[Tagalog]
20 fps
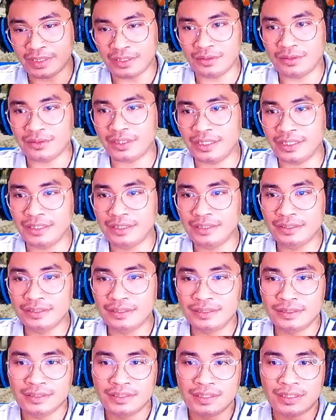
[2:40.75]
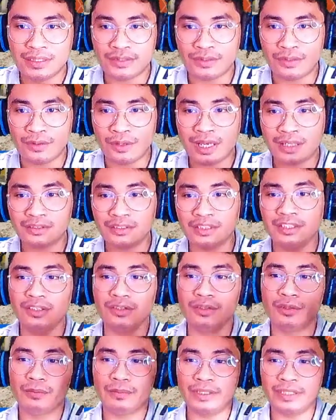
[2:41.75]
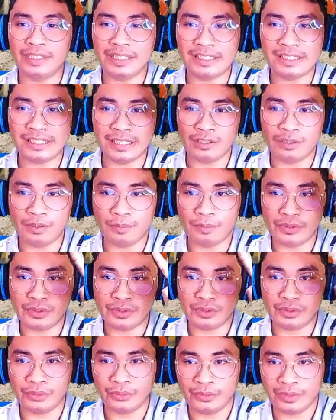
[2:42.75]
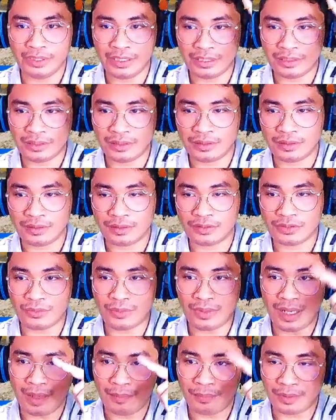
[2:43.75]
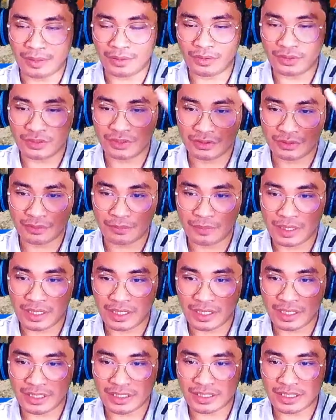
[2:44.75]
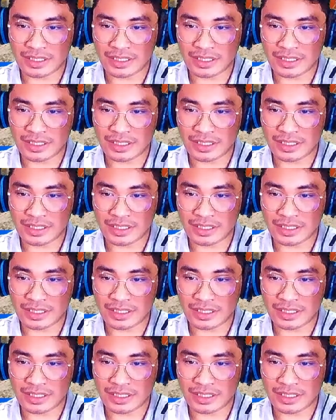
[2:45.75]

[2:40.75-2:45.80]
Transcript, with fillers: okay? So, ang turnover is ito po yung unit. So, wala pang customize sa